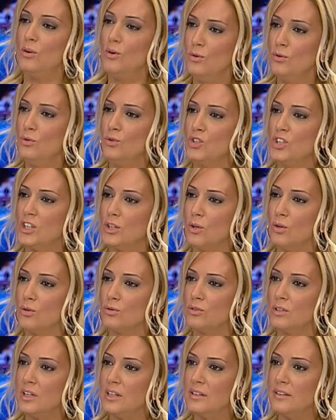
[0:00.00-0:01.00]
13 yıl
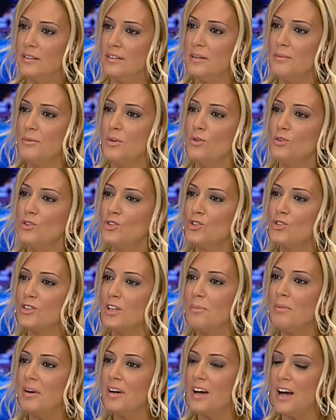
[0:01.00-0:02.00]
oldu dedin değil mi? 13
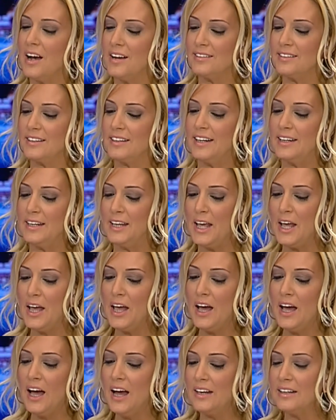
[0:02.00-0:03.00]
yıla bakarsak hani
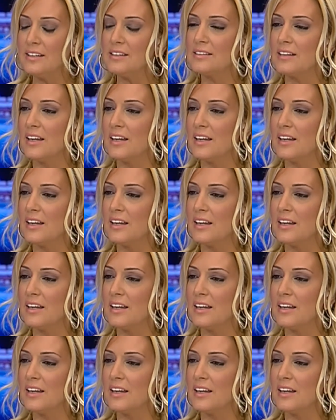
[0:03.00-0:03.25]
herkesin